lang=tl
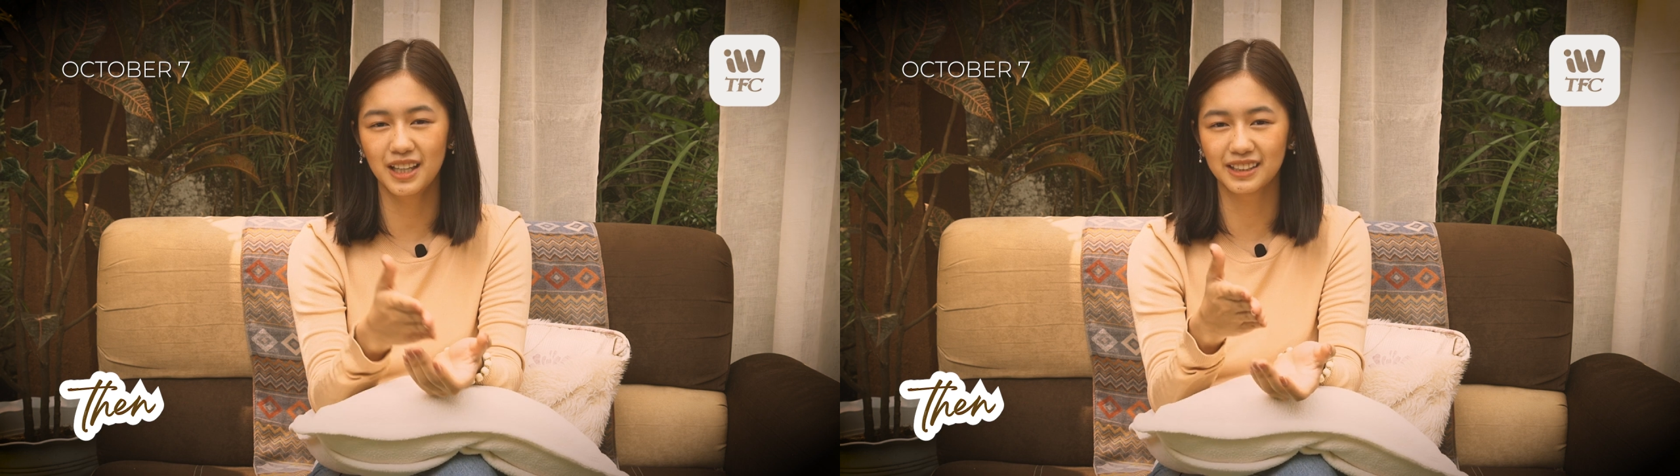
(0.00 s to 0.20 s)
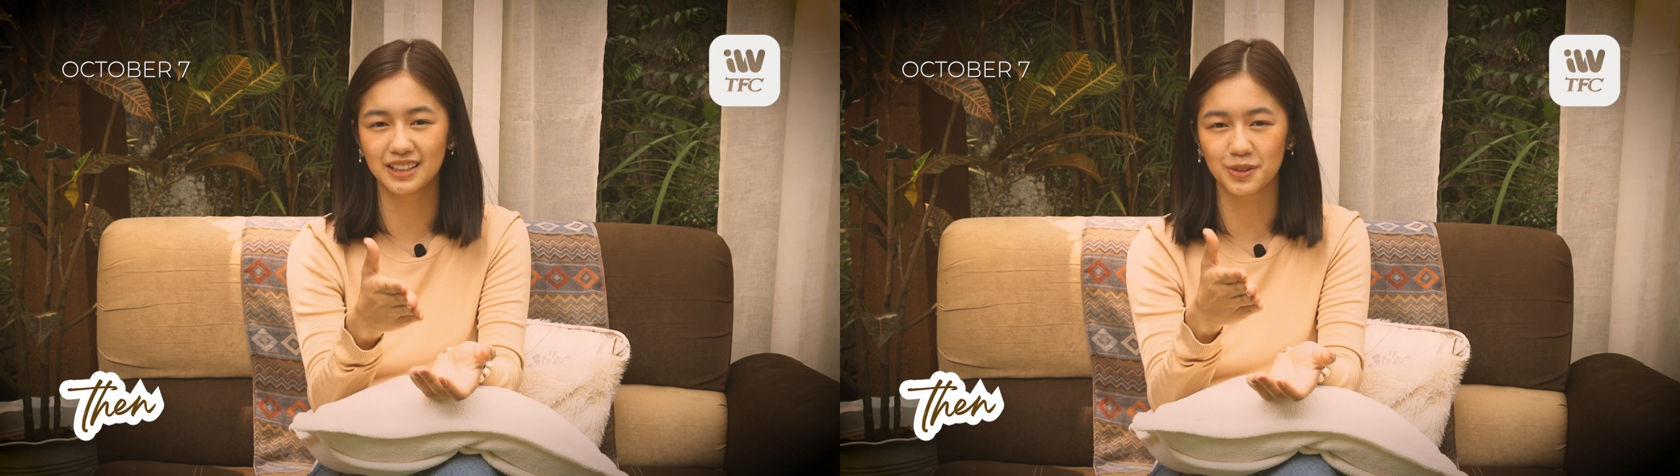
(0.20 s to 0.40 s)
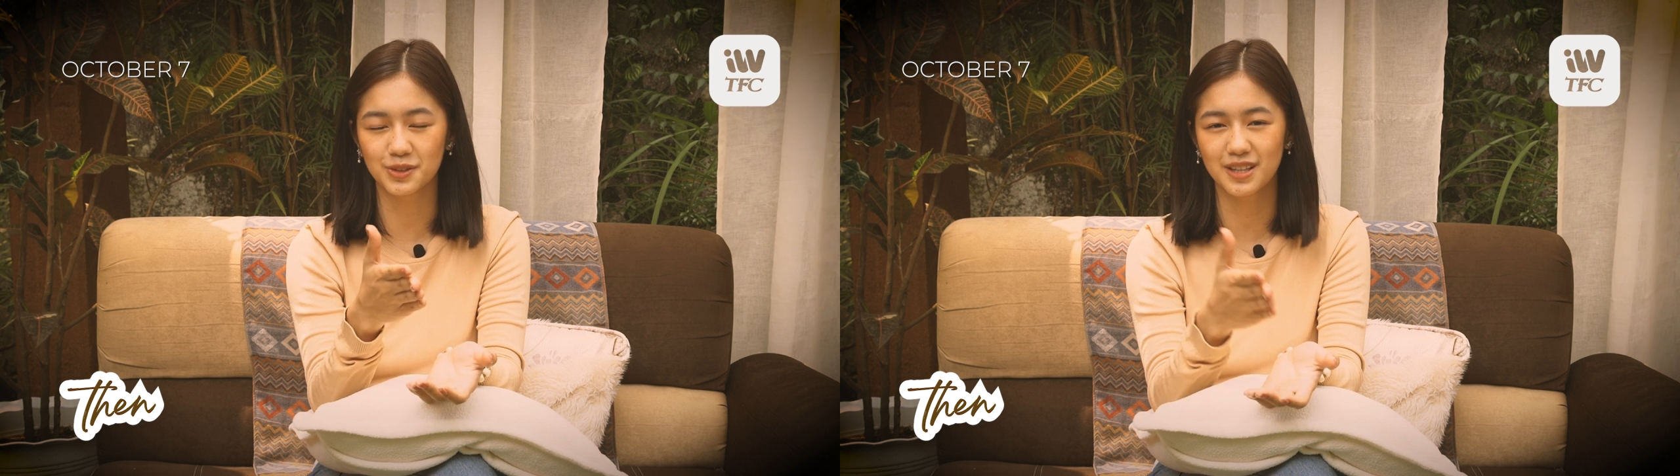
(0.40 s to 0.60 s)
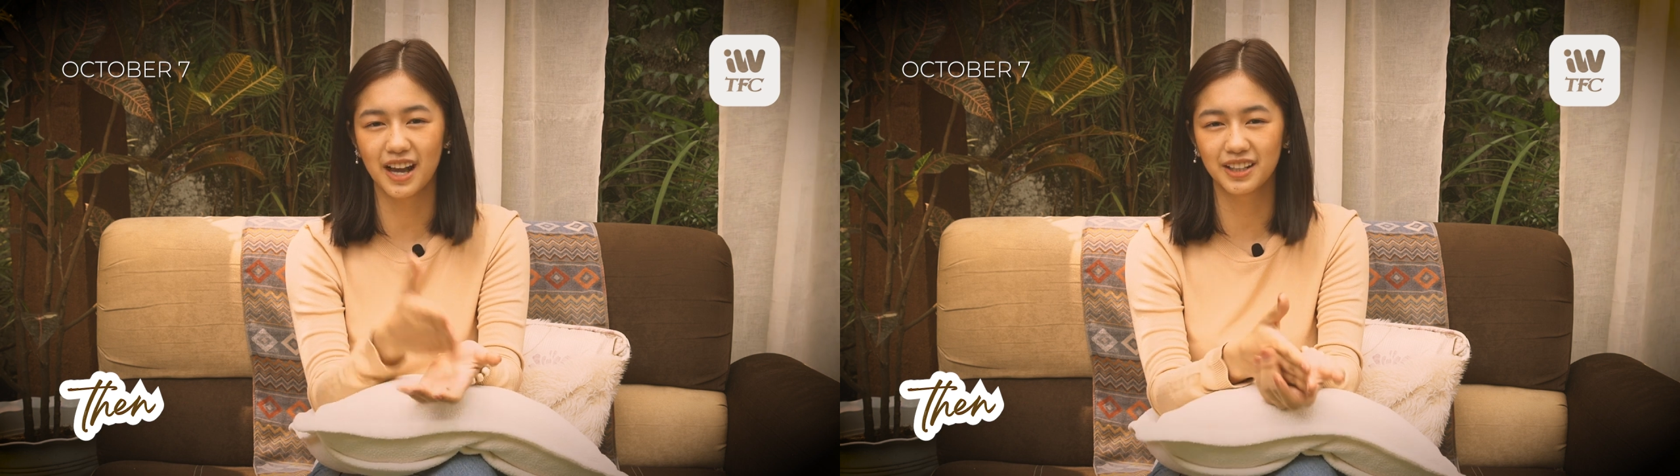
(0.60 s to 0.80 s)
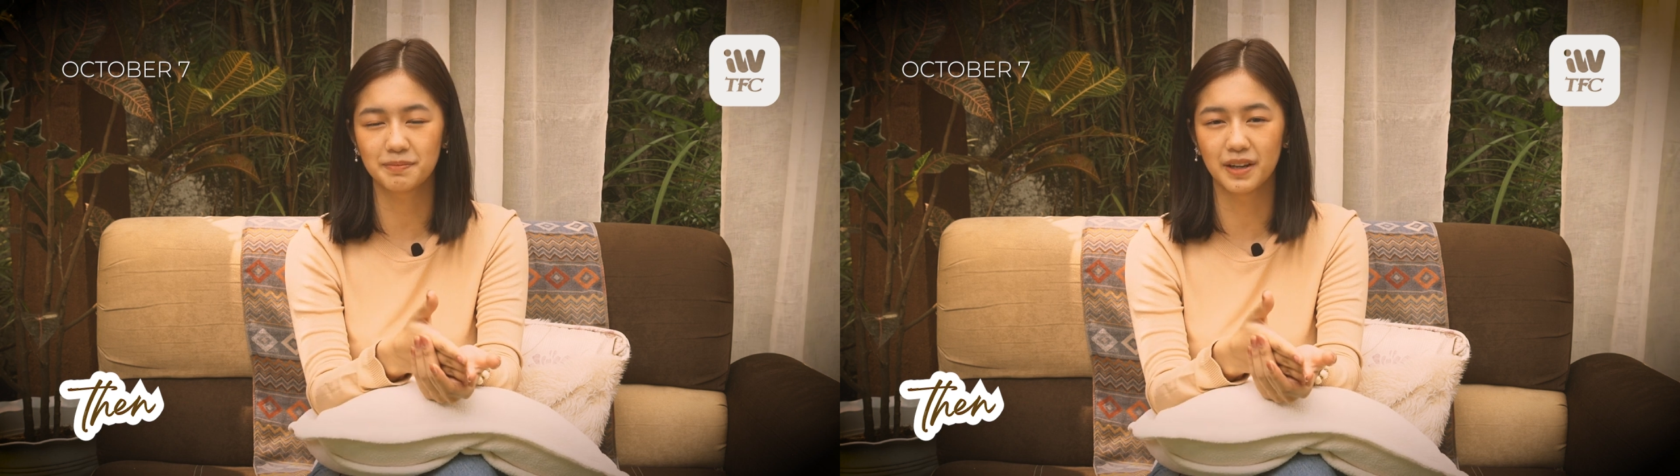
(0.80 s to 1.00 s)
yung laging gusto sa
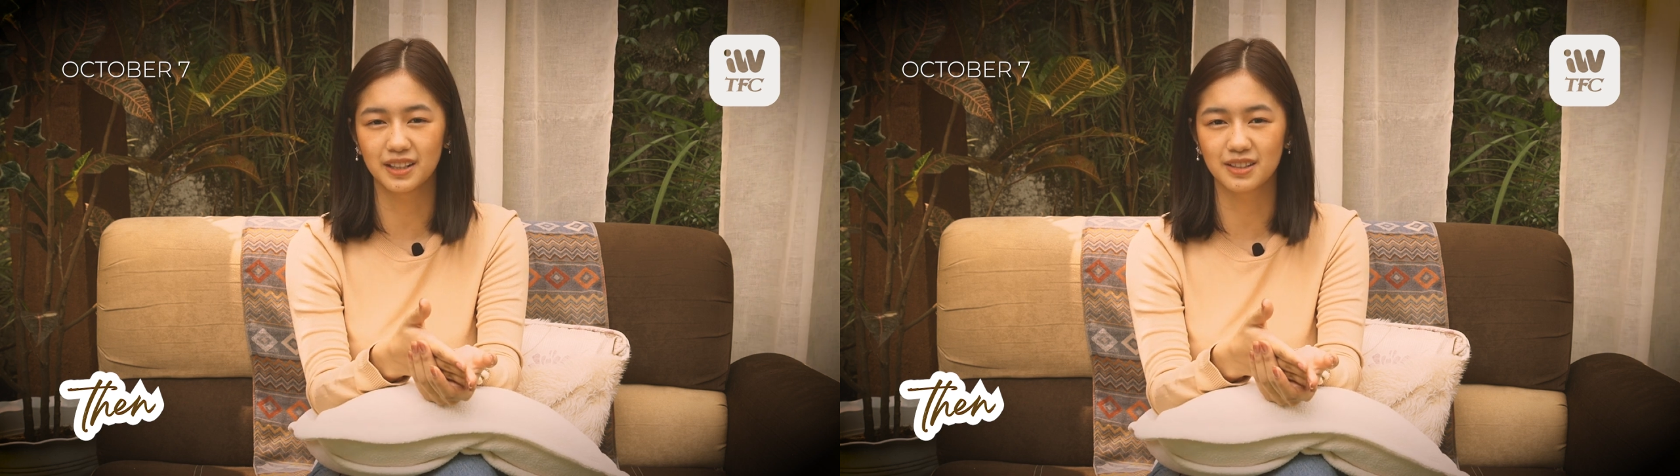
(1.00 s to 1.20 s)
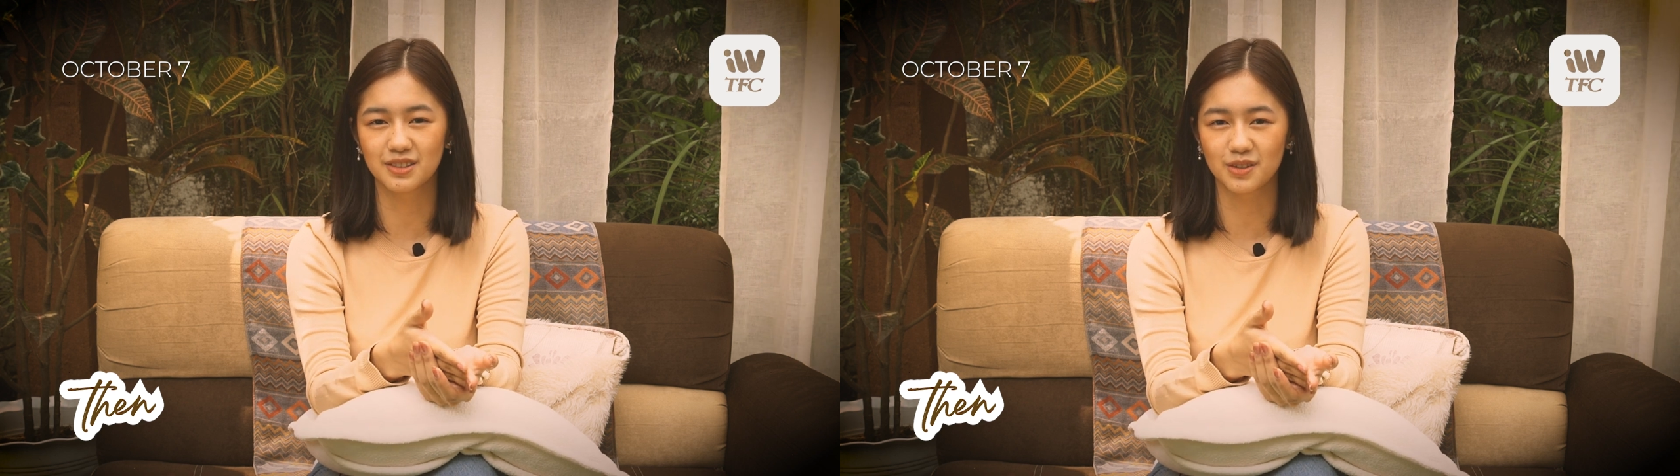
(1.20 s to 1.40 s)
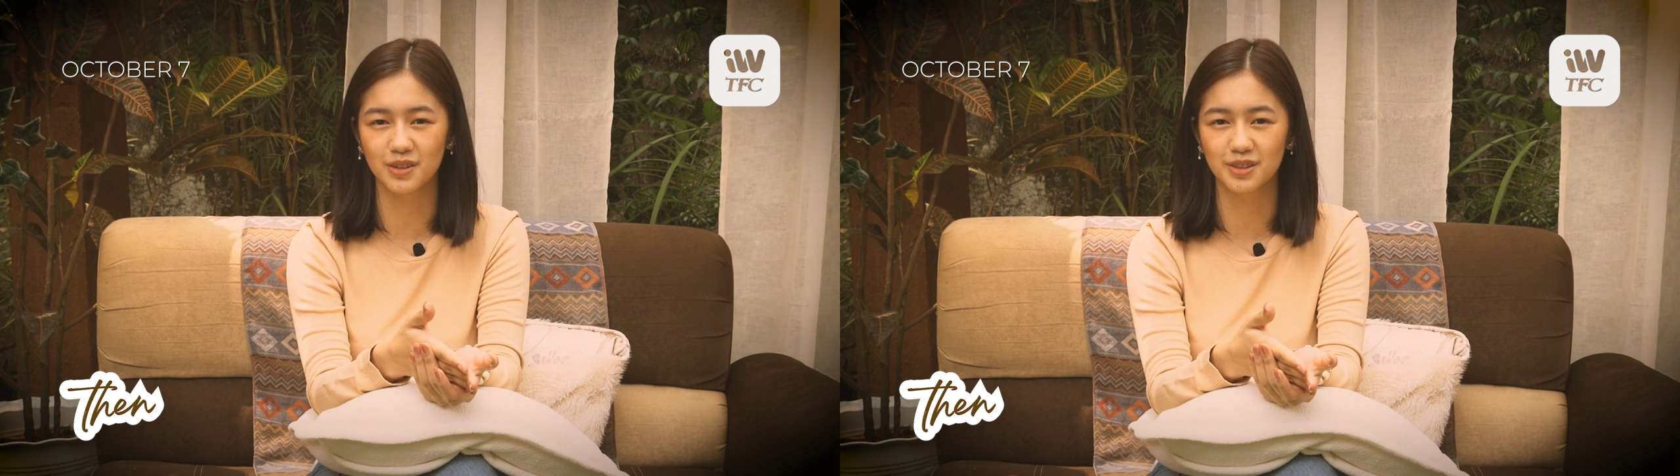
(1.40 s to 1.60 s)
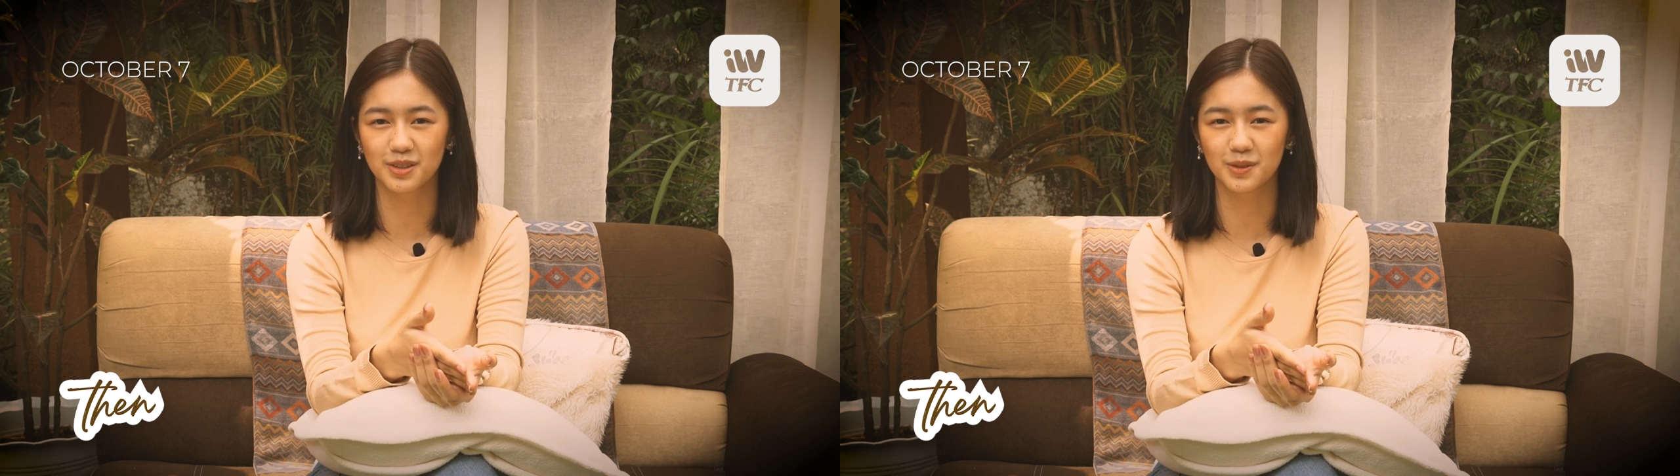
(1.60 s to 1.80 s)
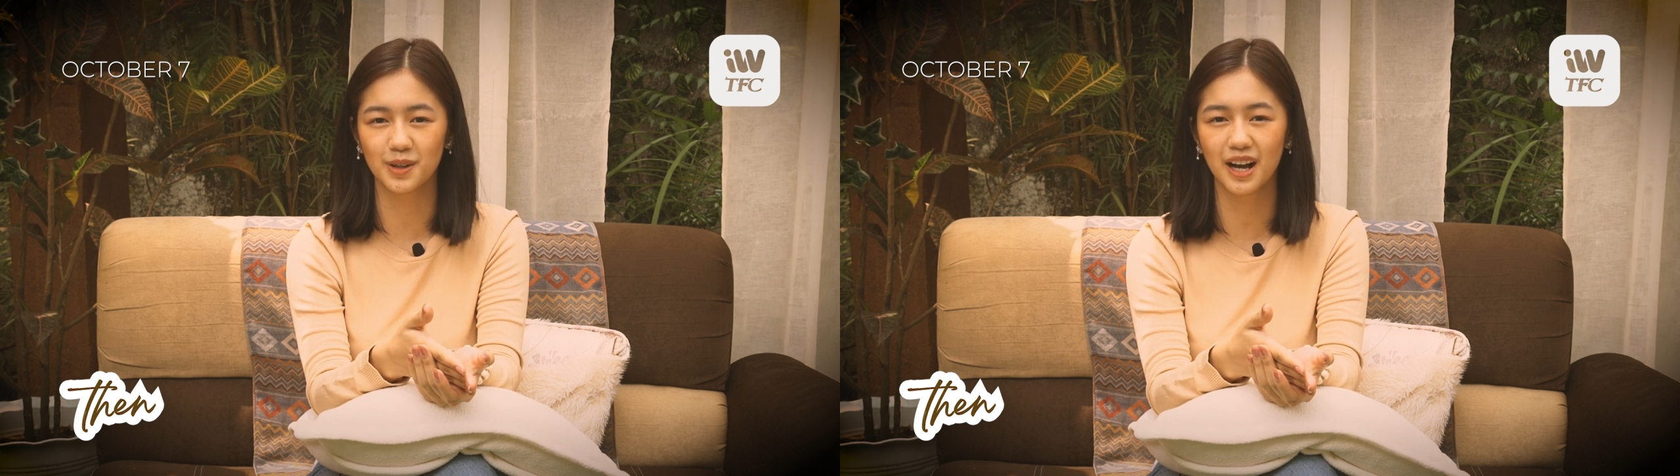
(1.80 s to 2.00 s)
akin ng parents ko. So